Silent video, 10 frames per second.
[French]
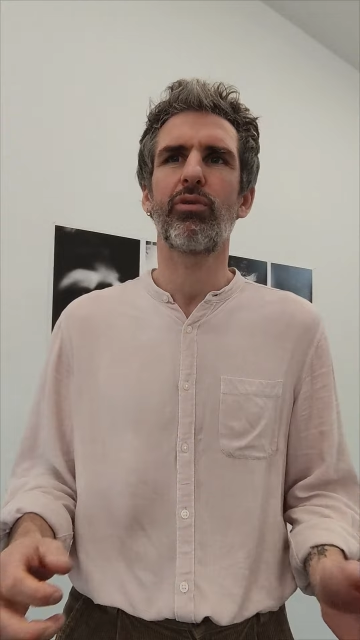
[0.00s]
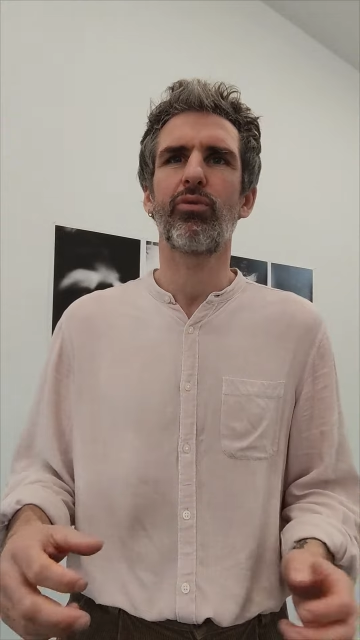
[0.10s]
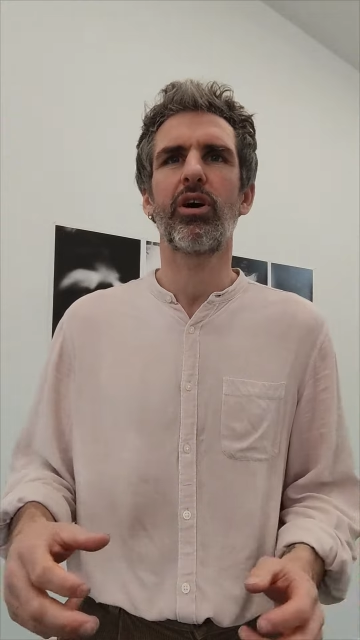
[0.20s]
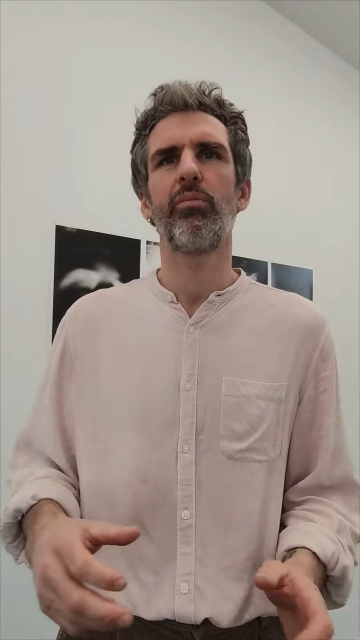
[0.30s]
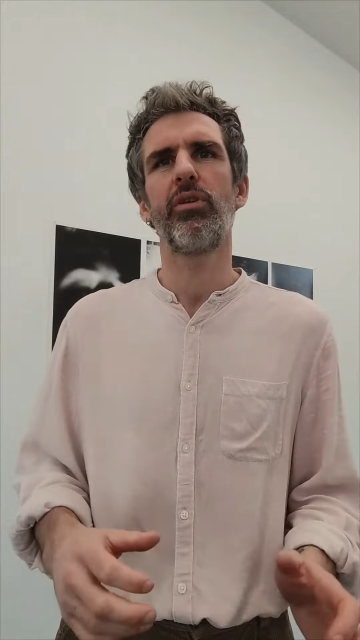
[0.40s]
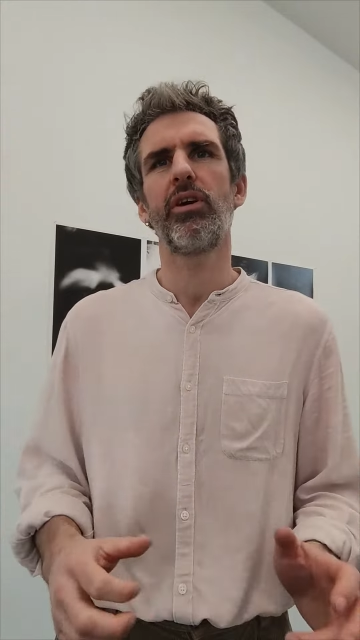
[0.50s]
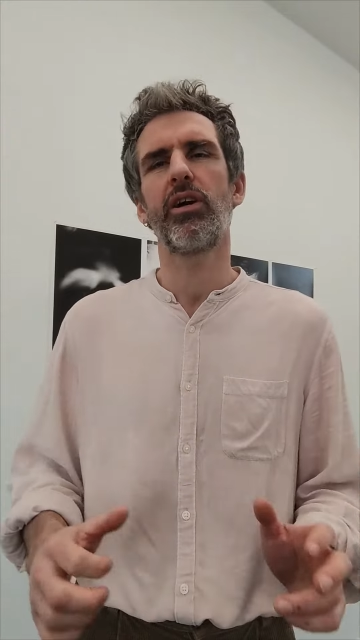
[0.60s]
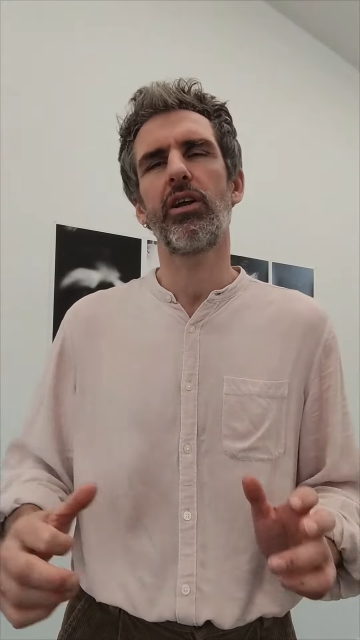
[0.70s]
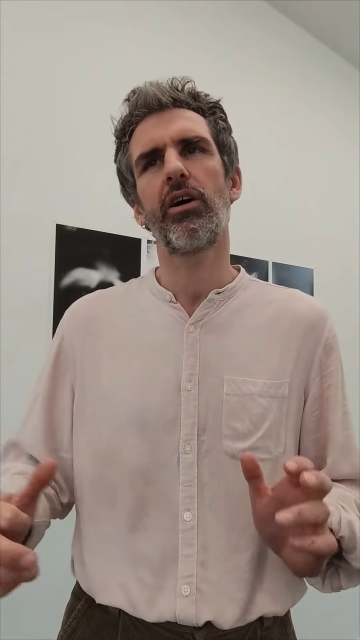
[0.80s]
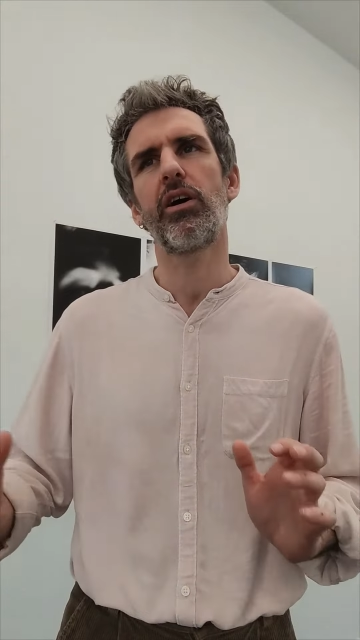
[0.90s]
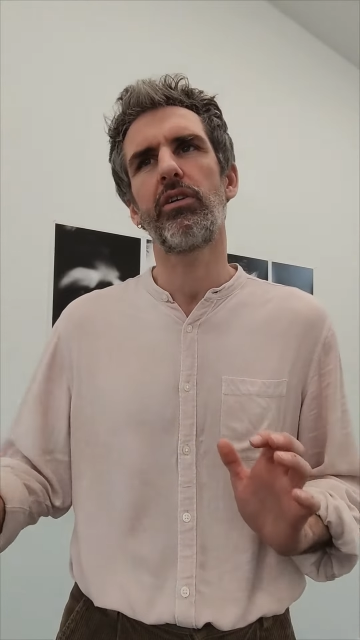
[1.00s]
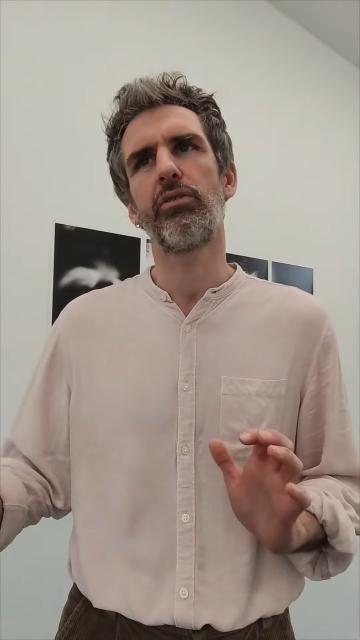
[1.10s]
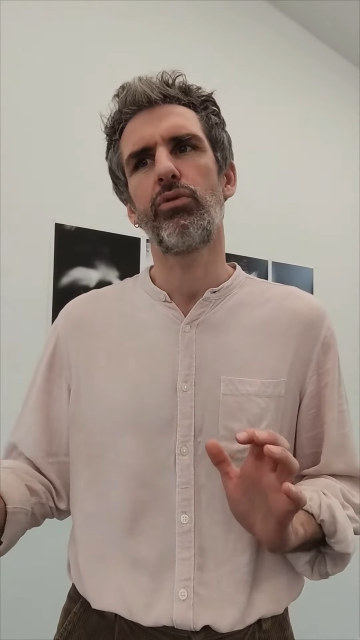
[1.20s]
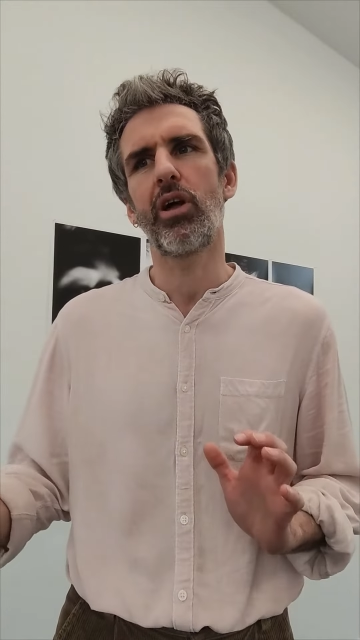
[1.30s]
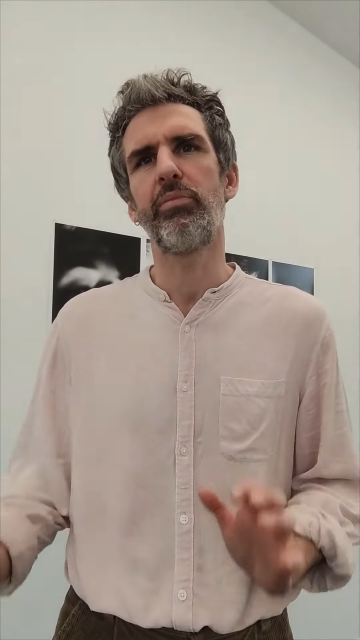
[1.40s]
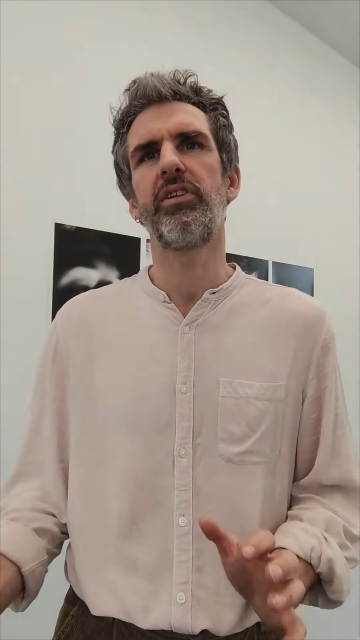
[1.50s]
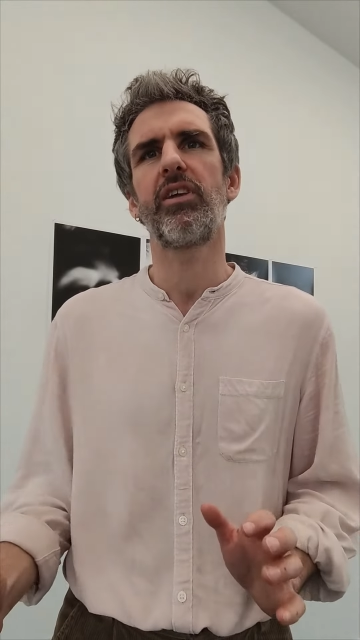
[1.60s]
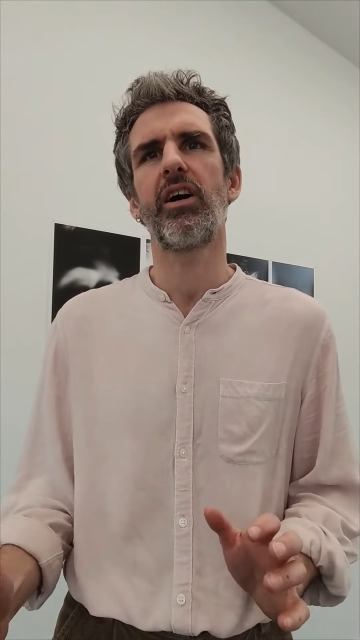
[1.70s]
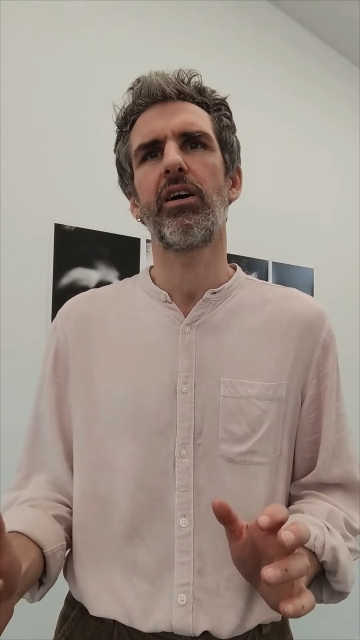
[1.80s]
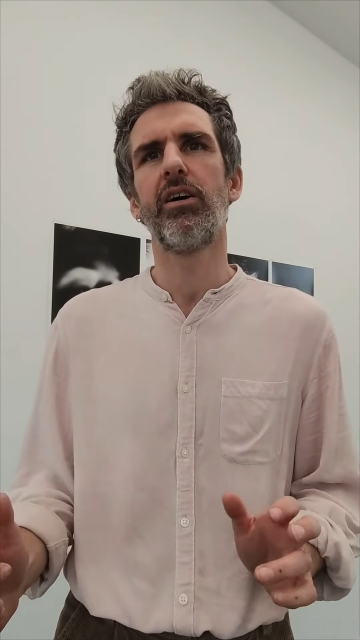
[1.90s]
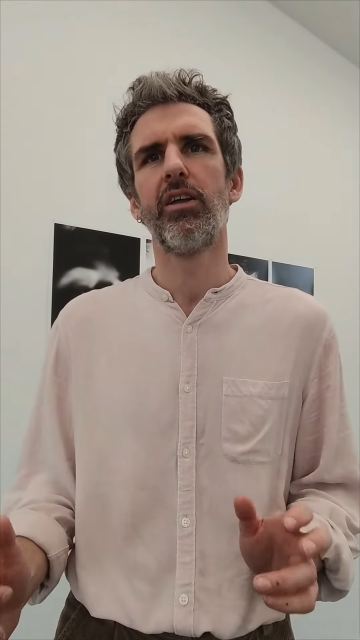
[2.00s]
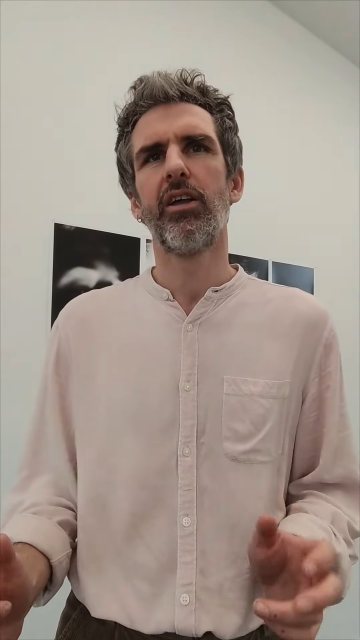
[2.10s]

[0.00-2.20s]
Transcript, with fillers: qui vont ramener à de l'habitat